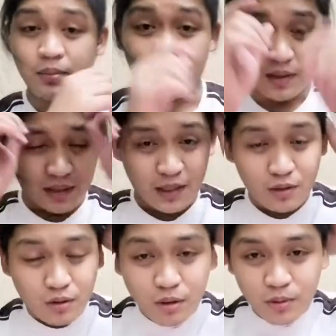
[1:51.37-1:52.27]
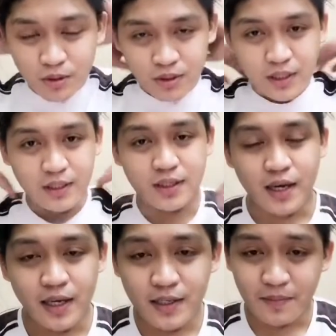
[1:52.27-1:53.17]
May tatlong option dyan
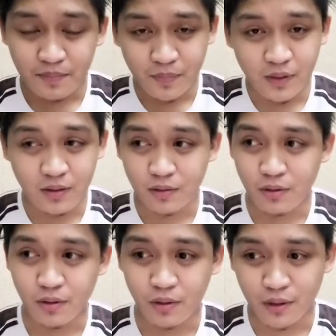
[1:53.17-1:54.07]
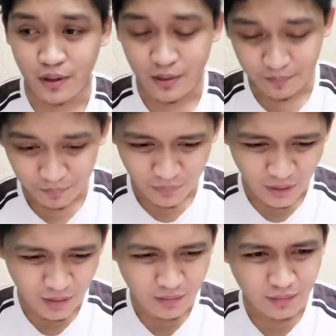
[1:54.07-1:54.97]
guys. Or
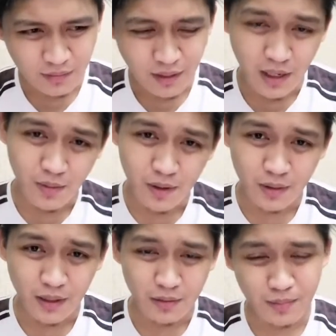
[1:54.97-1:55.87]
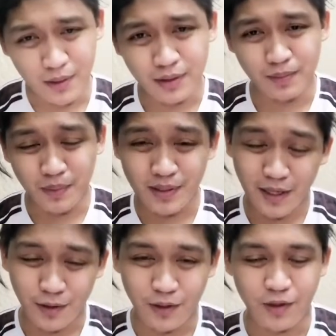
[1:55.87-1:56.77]
dalawa o tatlo.
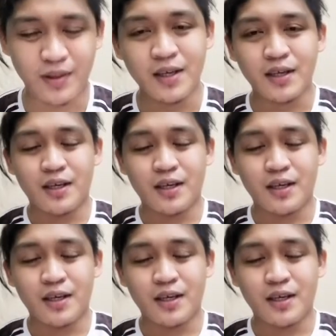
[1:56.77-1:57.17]
Basta yun na yan.